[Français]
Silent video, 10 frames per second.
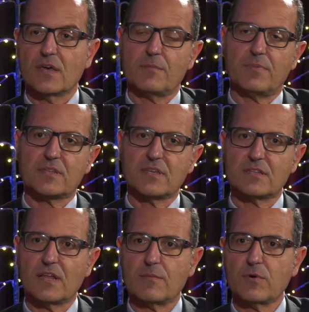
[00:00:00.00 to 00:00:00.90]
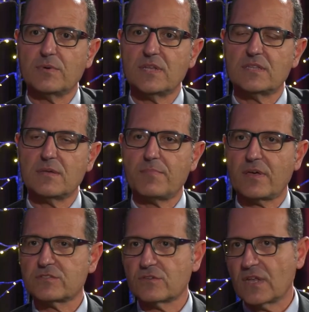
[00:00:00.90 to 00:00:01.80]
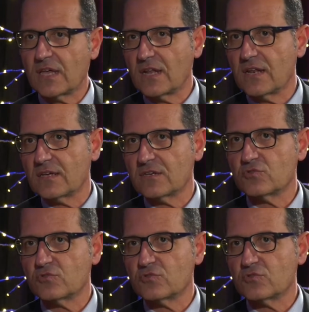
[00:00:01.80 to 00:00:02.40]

à partir de la mobilité personnelle